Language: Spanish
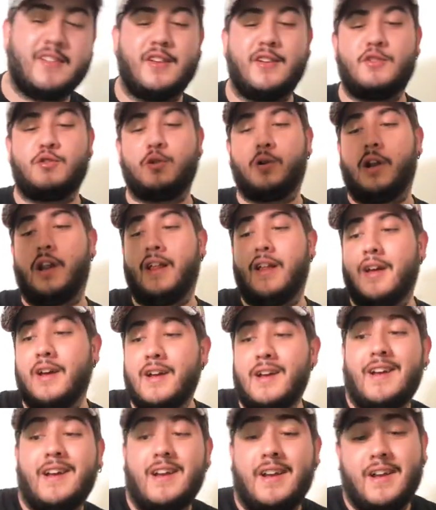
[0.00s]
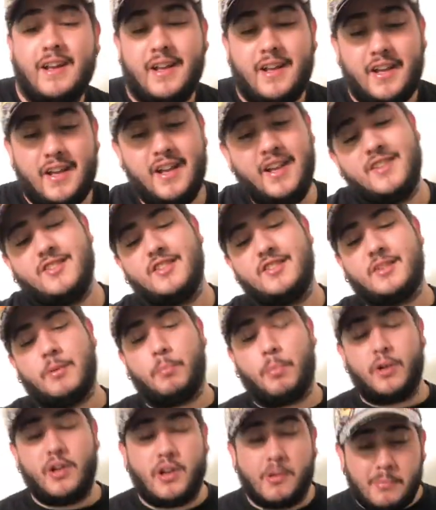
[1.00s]
qué chulada. Y si se
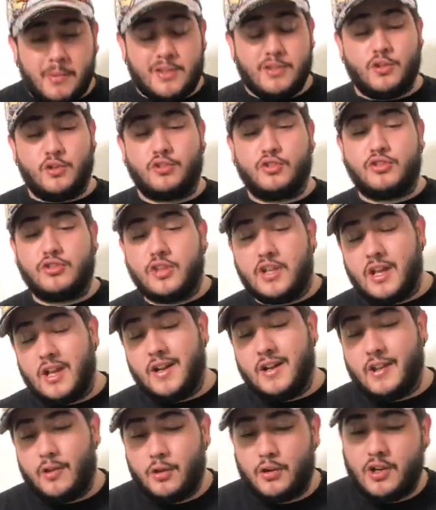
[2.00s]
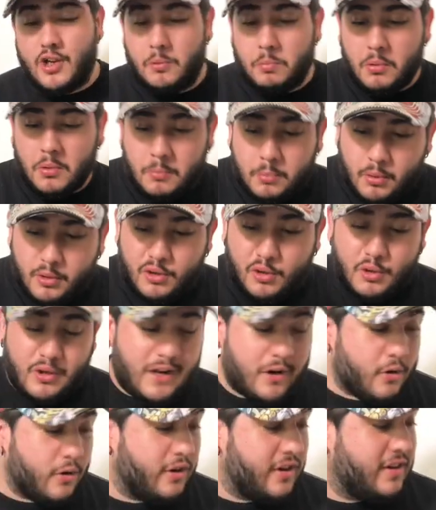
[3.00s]
ponen mañosos y quieren adornar, pueden poner una
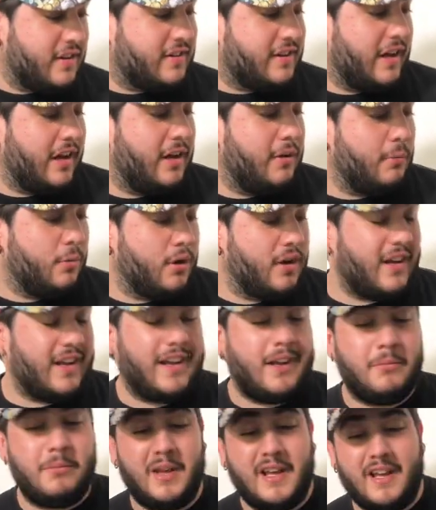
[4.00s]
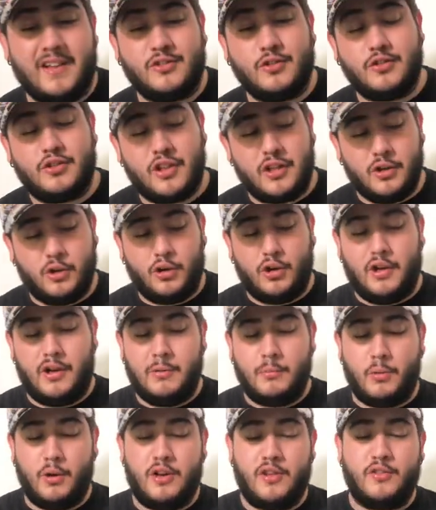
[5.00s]
rodajita de limón. En mi caso tengo
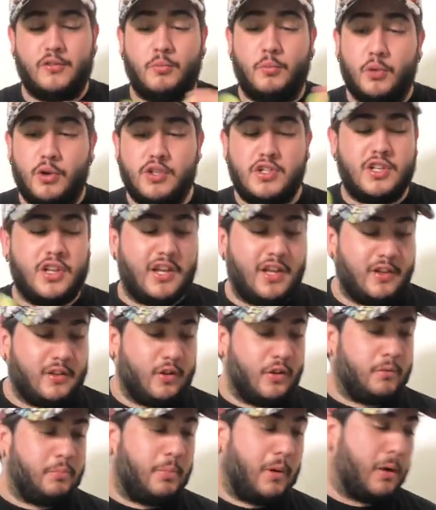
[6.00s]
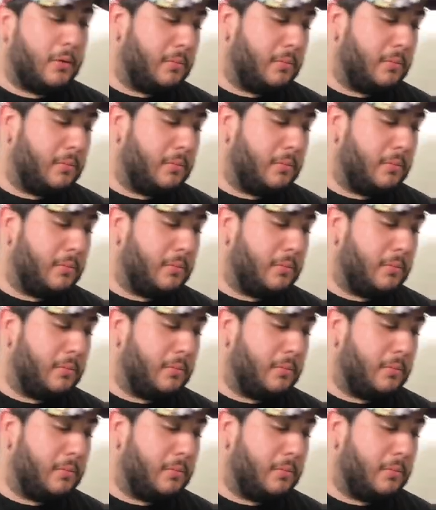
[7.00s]
limones muy chiquitos, pero